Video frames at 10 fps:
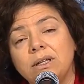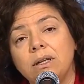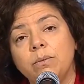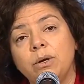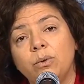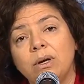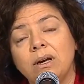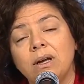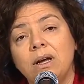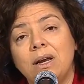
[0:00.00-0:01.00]

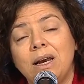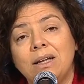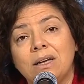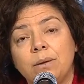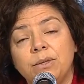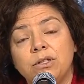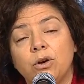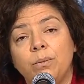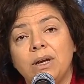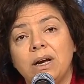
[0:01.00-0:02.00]
disminuir la
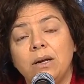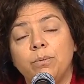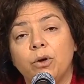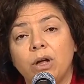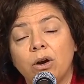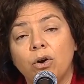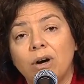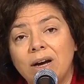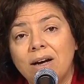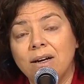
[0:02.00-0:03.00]
transmisión viral y poder
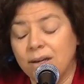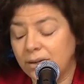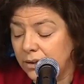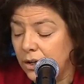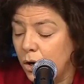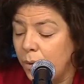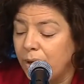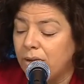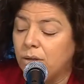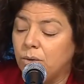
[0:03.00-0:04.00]
lograr este
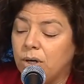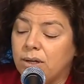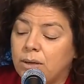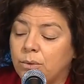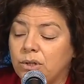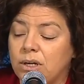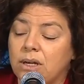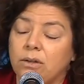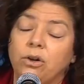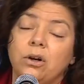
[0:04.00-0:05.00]
objetivo que estamos teniendo.